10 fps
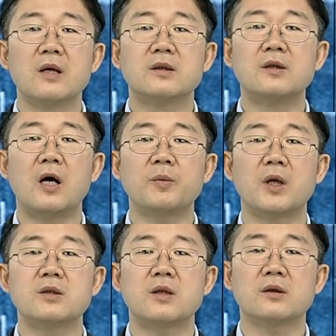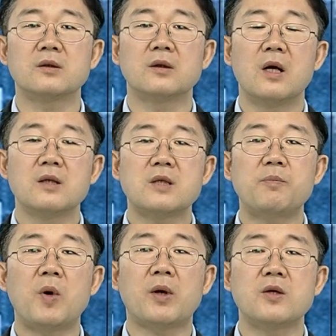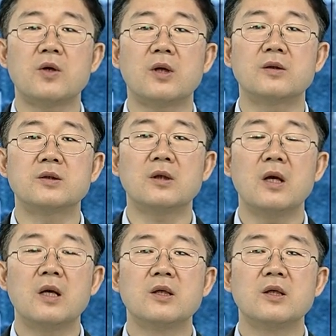그다음에 이제 그 상법 개정이란지